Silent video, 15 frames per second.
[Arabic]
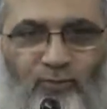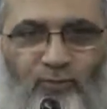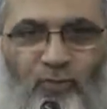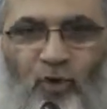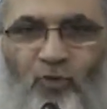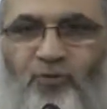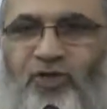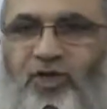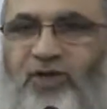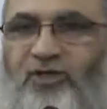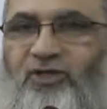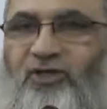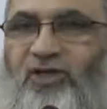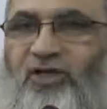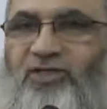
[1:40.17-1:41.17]

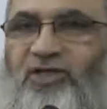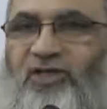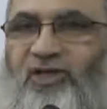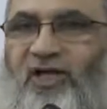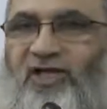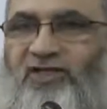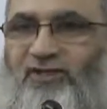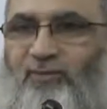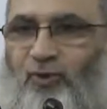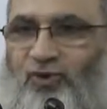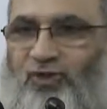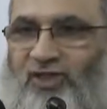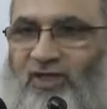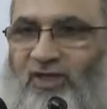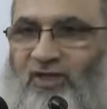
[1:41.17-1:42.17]
ممكن تحصل اي
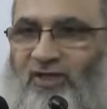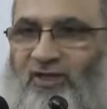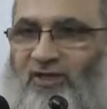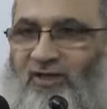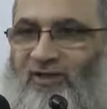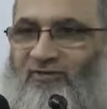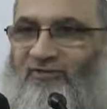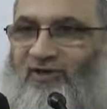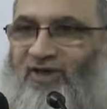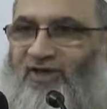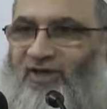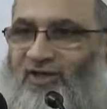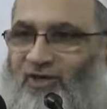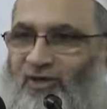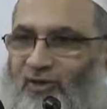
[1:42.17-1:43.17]
مشكلة
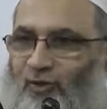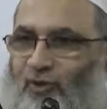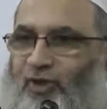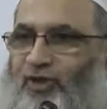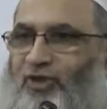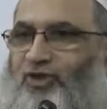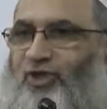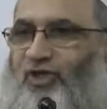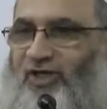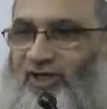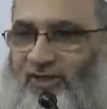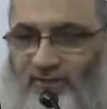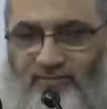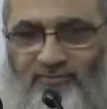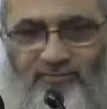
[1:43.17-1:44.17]
فيعلوا
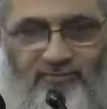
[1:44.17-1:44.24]
قرشين